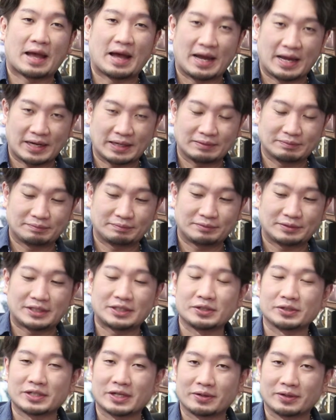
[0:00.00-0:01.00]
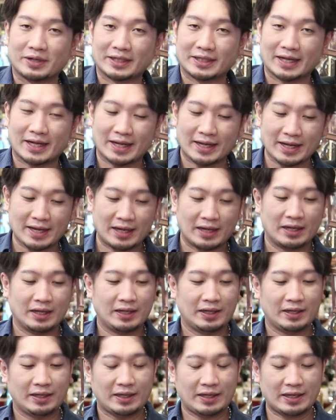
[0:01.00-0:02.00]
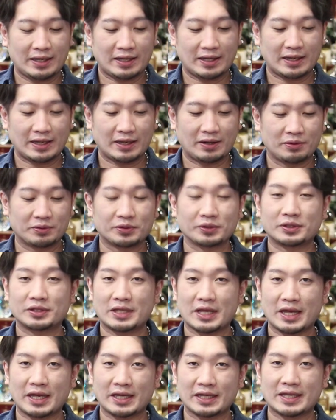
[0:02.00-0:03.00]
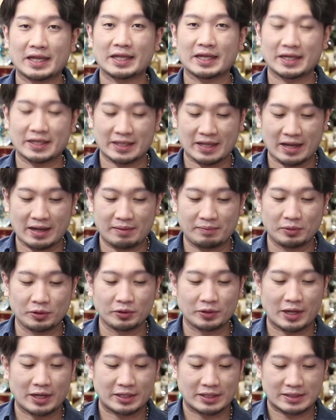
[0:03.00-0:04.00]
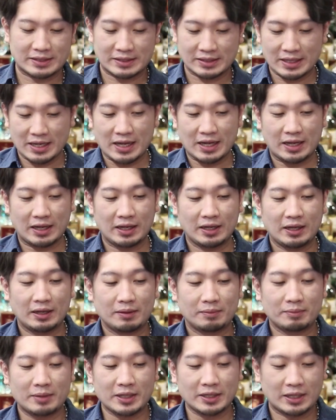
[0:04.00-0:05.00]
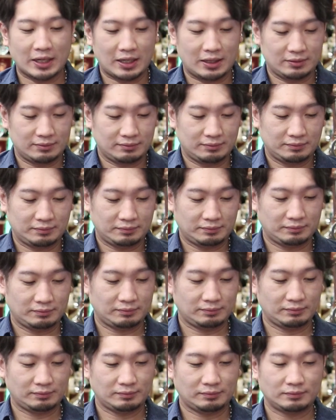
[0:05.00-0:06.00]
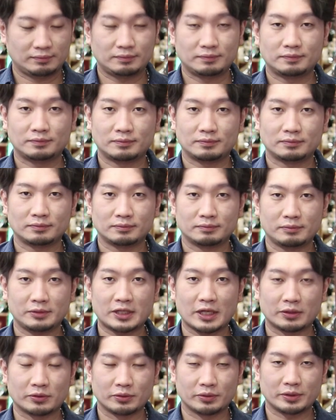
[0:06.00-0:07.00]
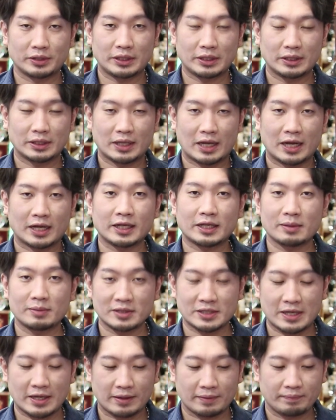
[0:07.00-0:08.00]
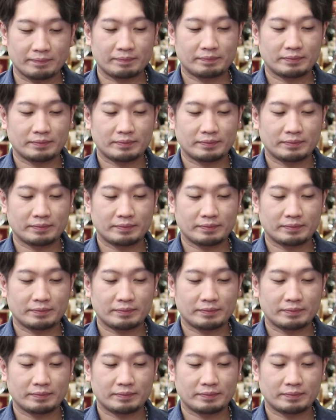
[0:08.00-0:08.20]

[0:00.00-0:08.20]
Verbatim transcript: はい。視聴者の方から、えー、送っていただいたものなんですが、まだ、見た通り、開けてません。